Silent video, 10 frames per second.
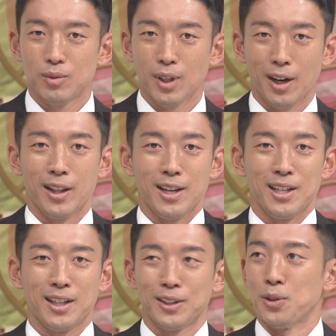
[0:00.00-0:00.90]
だから
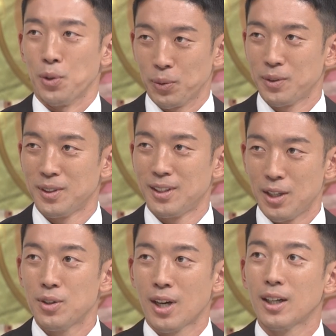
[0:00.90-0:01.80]
何勝てるよっ
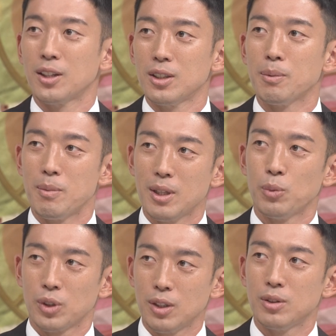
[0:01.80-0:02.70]
ていう感覚でやっぱみんな
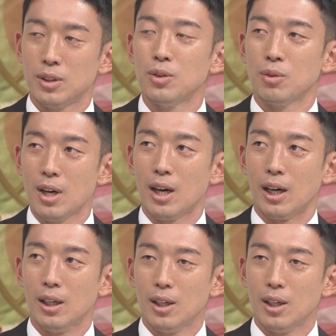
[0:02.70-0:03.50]
持てるっていうのは